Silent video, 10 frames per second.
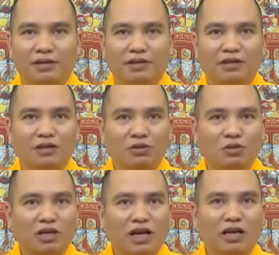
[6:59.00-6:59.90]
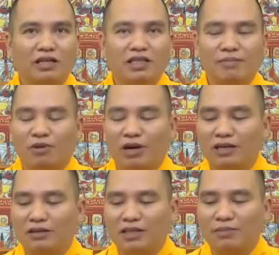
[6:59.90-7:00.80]
Chứ đừng cứ suốt ngày đi xem
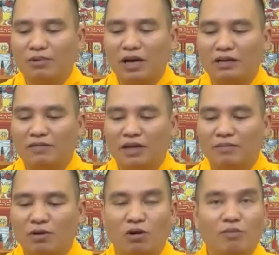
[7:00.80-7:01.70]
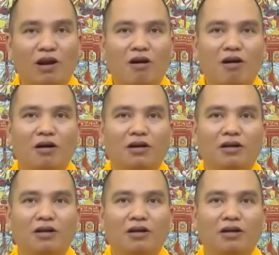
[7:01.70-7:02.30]
bói rồi xem toán rồi mà ngồi mà lo.